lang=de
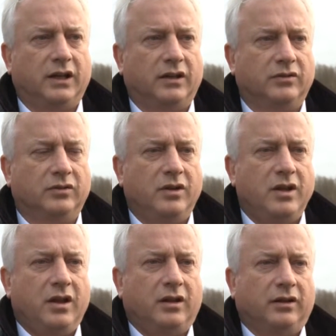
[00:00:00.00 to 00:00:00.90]
Also
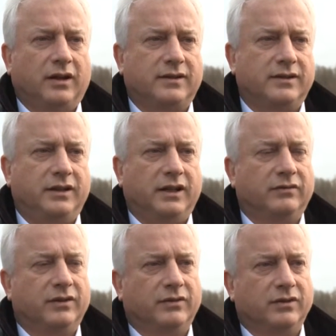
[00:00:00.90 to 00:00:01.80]
das ist nicht
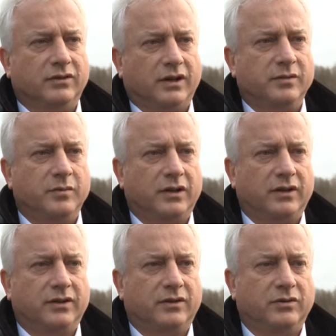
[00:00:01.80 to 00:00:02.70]
etwas, was uns Angst macht.
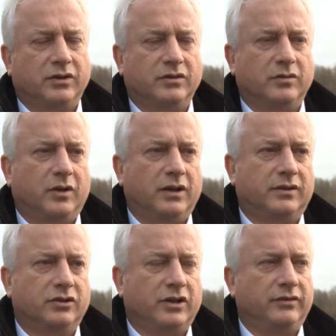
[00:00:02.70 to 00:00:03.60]
Das ist durchaus normales
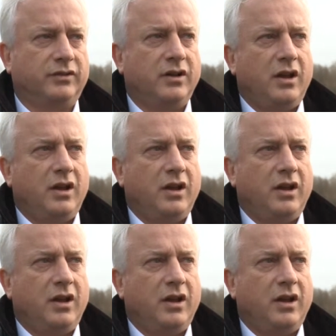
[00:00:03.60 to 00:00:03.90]
Geschäft.